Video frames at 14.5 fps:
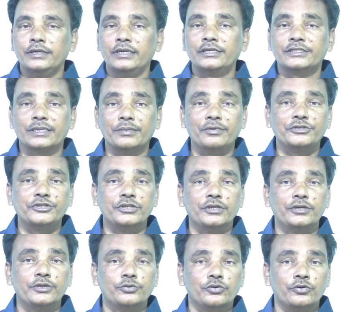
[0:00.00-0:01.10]
ఏ సమస్య
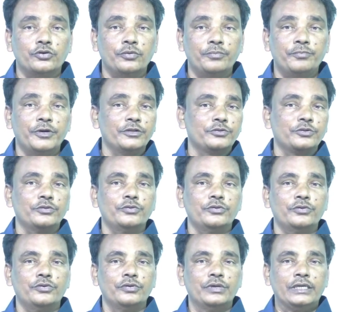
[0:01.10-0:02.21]
నేను దుఃఖం పెడుతుందో